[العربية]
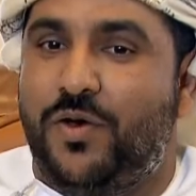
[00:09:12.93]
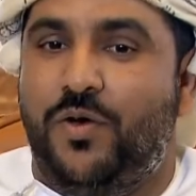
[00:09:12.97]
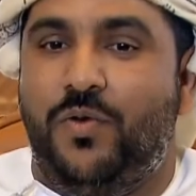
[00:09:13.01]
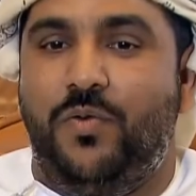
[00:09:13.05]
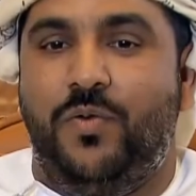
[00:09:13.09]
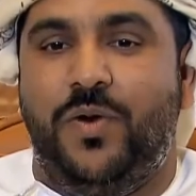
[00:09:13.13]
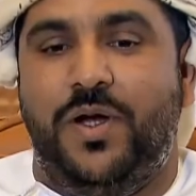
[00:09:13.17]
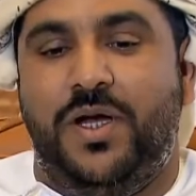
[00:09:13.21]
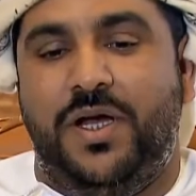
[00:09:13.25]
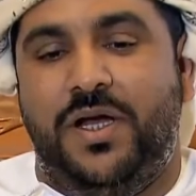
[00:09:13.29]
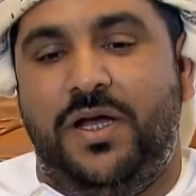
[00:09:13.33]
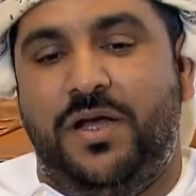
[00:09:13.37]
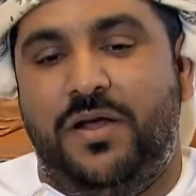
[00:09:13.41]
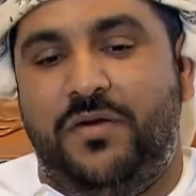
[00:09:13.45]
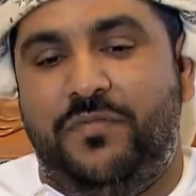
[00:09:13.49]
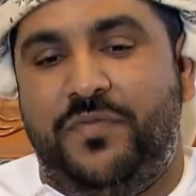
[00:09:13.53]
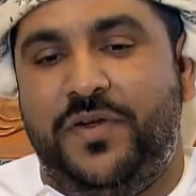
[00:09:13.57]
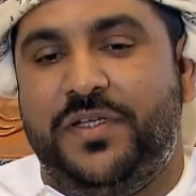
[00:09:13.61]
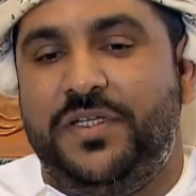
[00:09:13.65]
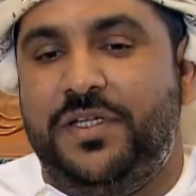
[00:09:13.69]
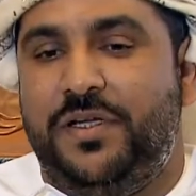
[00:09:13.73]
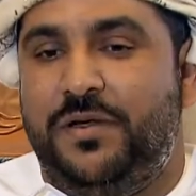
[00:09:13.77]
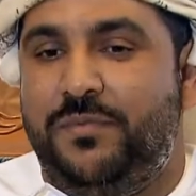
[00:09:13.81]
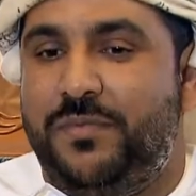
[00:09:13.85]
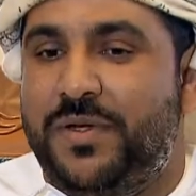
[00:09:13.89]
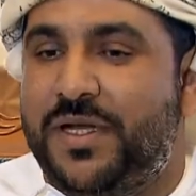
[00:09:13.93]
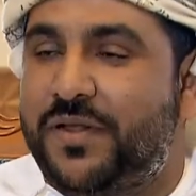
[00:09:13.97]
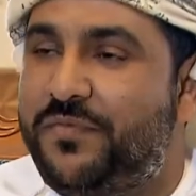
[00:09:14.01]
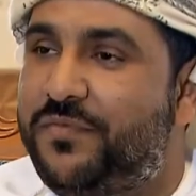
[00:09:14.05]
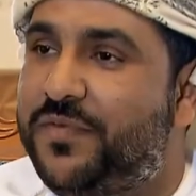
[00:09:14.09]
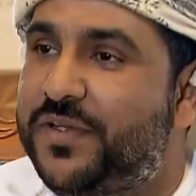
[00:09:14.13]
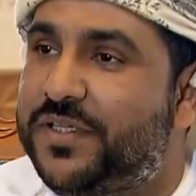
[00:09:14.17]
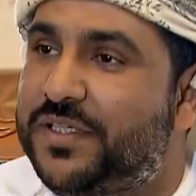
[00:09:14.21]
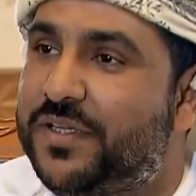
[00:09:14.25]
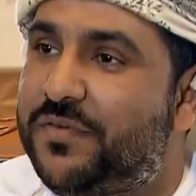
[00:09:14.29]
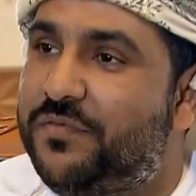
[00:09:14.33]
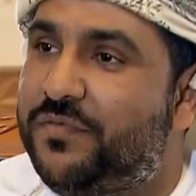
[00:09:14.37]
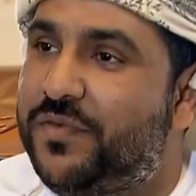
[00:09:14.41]
وفتح ملف
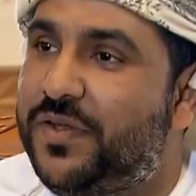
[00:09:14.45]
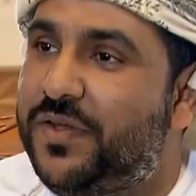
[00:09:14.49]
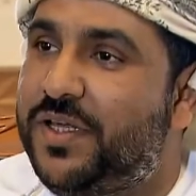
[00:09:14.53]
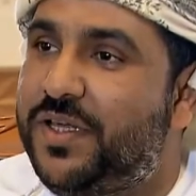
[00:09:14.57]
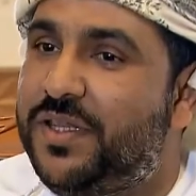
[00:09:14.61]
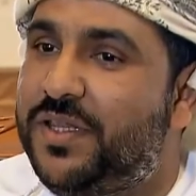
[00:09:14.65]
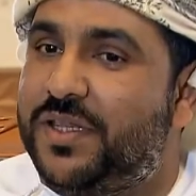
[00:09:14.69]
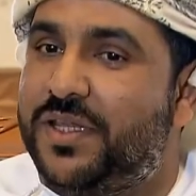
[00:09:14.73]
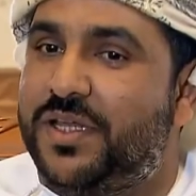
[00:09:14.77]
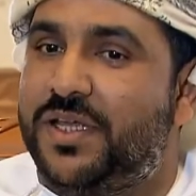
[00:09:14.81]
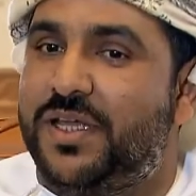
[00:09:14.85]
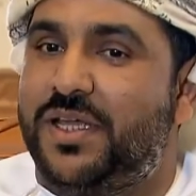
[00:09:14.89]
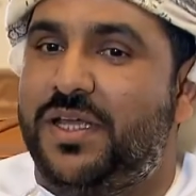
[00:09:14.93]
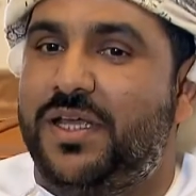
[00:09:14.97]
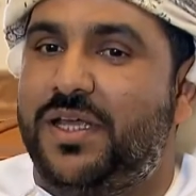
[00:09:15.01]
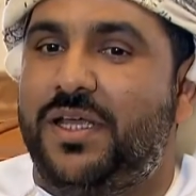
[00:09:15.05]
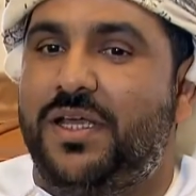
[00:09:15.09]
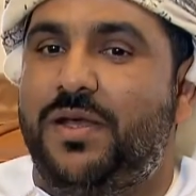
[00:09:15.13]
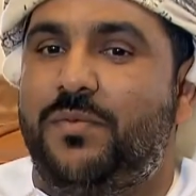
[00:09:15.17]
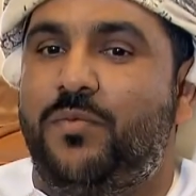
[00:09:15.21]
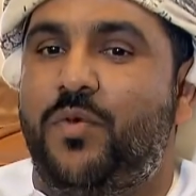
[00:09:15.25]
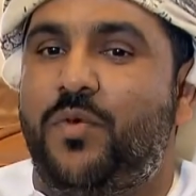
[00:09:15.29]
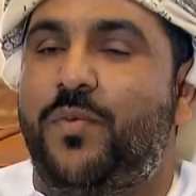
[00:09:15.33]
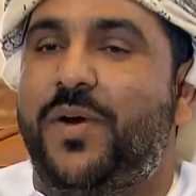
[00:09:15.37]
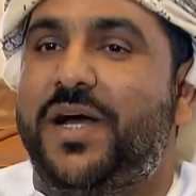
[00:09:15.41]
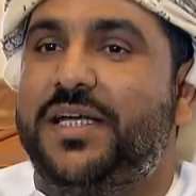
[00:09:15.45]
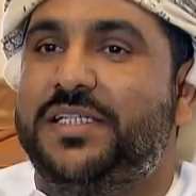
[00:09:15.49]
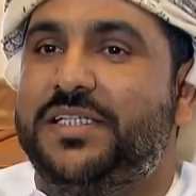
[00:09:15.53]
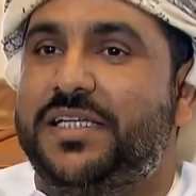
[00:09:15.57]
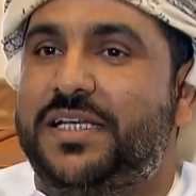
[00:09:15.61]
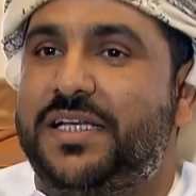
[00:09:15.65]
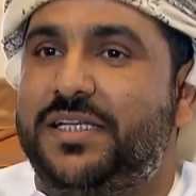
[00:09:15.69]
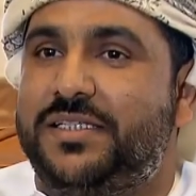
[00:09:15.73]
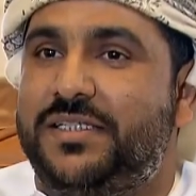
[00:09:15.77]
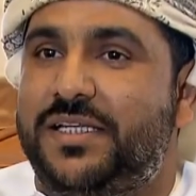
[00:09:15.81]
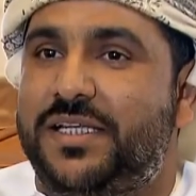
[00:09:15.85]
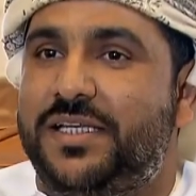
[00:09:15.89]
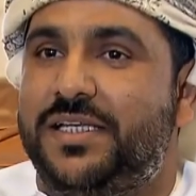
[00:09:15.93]
التنفيذ
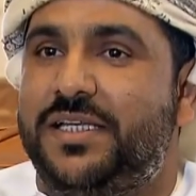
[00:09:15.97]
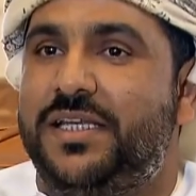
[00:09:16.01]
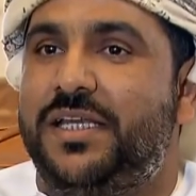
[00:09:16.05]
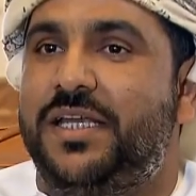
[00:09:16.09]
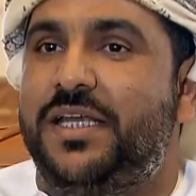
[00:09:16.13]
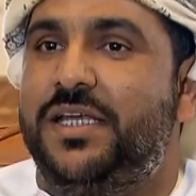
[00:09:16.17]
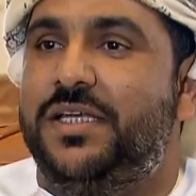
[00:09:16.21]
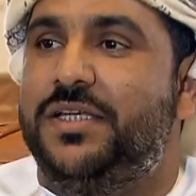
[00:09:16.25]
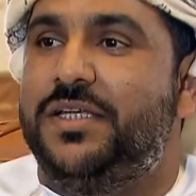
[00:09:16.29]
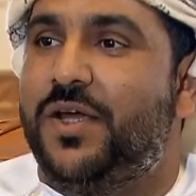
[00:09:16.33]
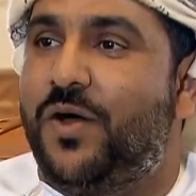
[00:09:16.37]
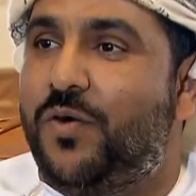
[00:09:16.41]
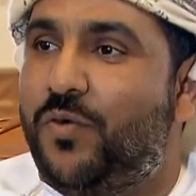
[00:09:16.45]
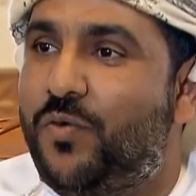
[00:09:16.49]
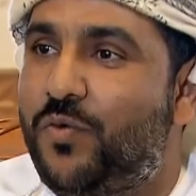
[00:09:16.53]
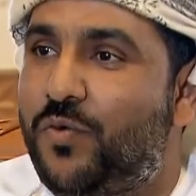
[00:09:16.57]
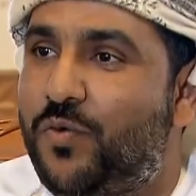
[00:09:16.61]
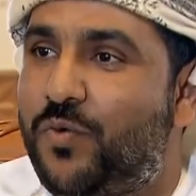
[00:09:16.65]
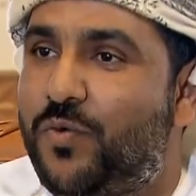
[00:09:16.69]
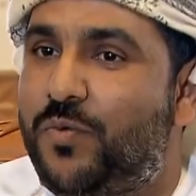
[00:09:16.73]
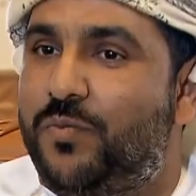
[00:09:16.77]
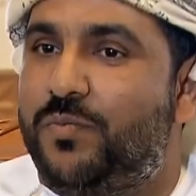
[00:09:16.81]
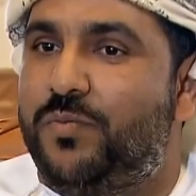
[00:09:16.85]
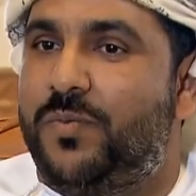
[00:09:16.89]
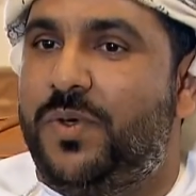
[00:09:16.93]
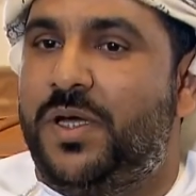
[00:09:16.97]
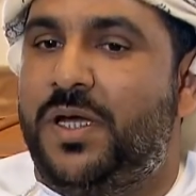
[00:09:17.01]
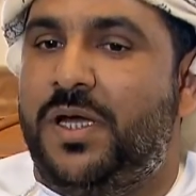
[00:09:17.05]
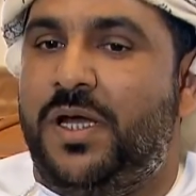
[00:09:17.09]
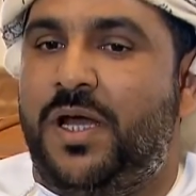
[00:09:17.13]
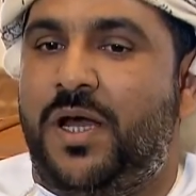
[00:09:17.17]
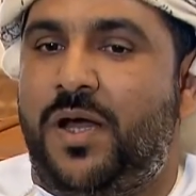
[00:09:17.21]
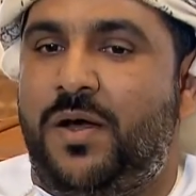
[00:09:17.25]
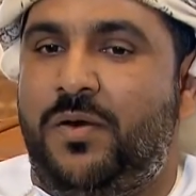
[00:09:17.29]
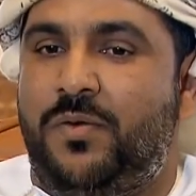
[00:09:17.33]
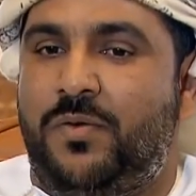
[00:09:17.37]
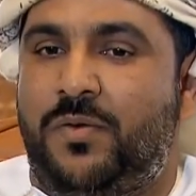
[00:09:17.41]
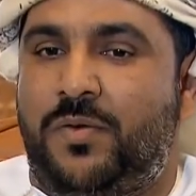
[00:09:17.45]
مباشره يقوم آه،
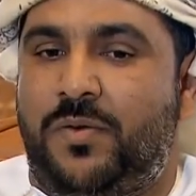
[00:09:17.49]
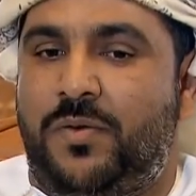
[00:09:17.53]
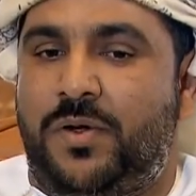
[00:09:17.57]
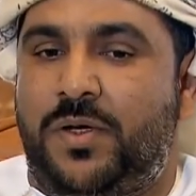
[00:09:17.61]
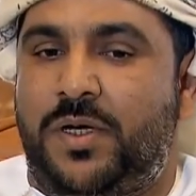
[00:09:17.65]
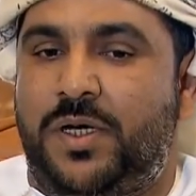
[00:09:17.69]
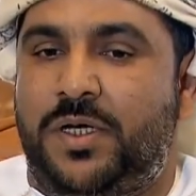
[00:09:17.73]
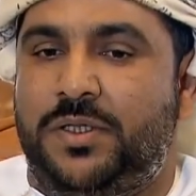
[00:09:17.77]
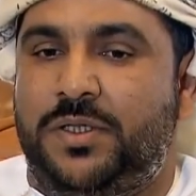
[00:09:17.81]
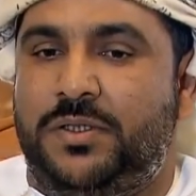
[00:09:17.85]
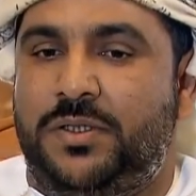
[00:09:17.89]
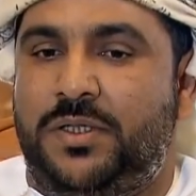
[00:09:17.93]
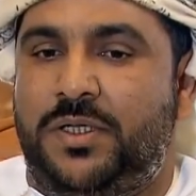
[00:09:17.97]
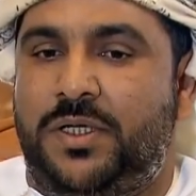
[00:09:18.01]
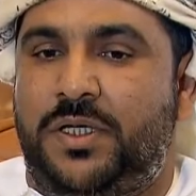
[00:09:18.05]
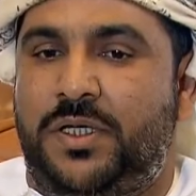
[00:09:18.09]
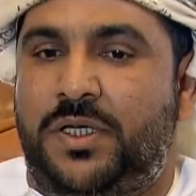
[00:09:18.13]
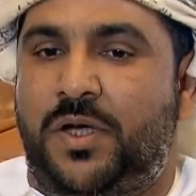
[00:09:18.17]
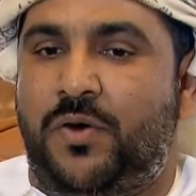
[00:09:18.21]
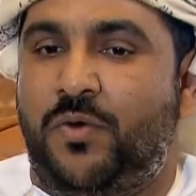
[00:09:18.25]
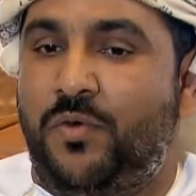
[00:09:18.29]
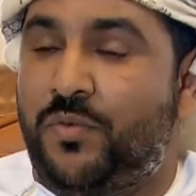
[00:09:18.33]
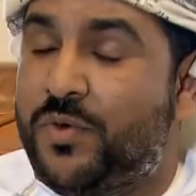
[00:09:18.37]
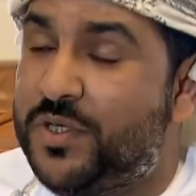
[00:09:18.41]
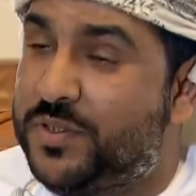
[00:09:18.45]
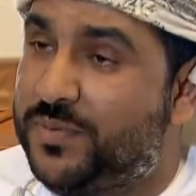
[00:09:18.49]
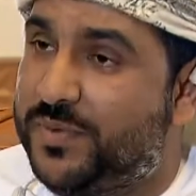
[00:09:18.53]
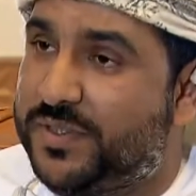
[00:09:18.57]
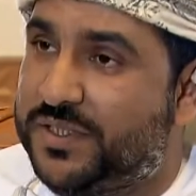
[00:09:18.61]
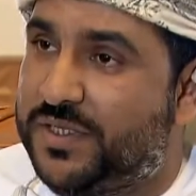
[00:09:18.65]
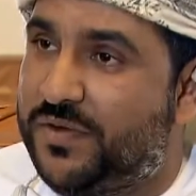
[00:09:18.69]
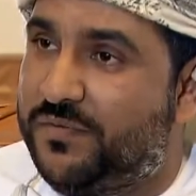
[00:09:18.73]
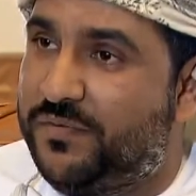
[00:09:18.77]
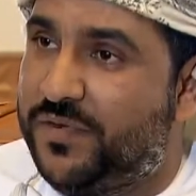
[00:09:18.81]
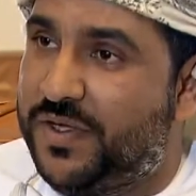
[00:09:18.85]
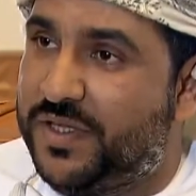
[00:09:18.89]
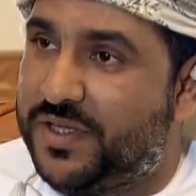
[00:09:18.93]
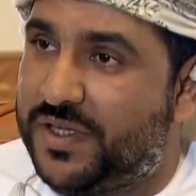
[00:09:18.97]
او يقوم قسم
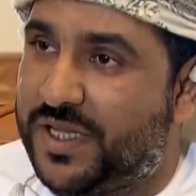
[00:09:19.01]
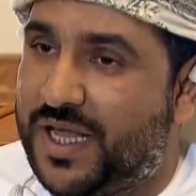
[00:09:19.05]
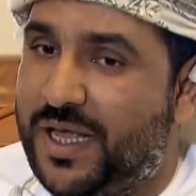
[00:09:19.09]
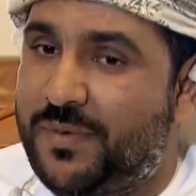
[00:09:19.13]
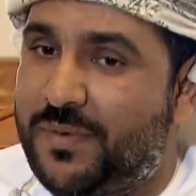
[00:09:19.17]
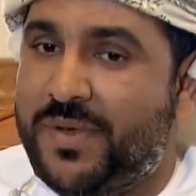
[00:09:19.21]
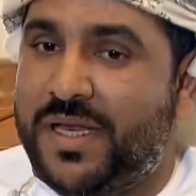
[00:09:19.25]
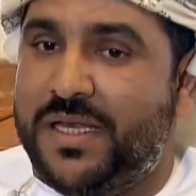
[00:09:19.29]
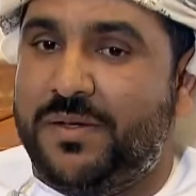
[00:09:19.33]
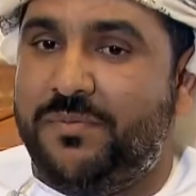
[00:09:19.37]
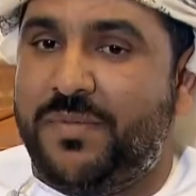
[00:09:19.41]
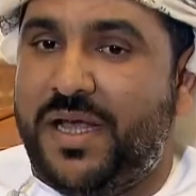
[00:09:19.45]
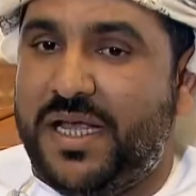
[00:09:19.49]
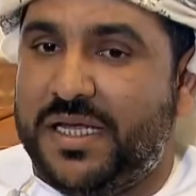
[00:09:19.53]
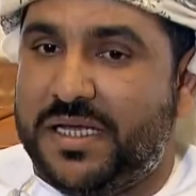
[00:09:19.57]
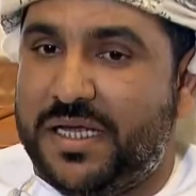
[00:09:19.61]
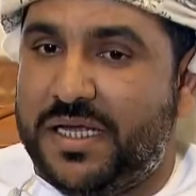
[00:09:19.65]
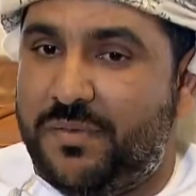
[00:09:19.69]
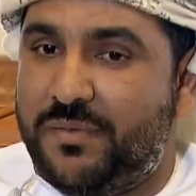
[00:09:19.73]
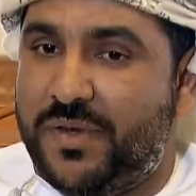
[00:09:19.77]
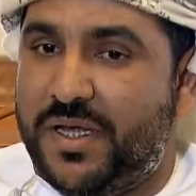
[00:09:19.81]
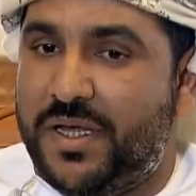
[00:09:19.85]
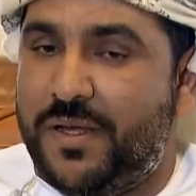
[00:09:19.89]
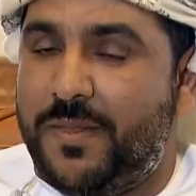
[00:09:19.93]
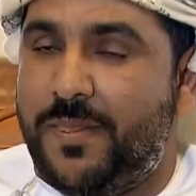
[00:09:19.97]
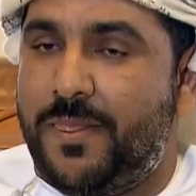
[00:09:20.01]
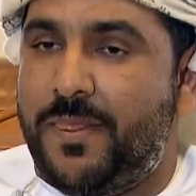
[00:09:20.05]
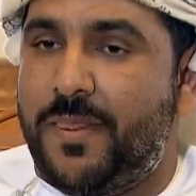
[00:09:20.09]
التنفيذ نعم المحكمه